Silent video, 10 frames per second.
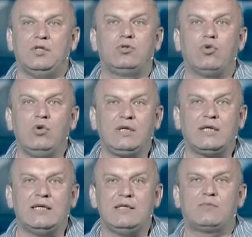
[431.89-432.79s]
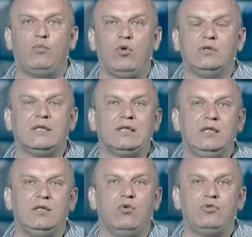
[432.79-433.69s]
не только исполнил
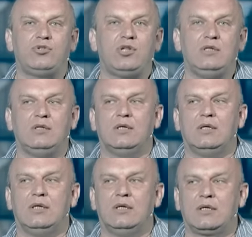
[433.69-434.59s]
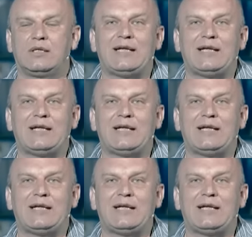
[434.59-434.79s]
и очень э,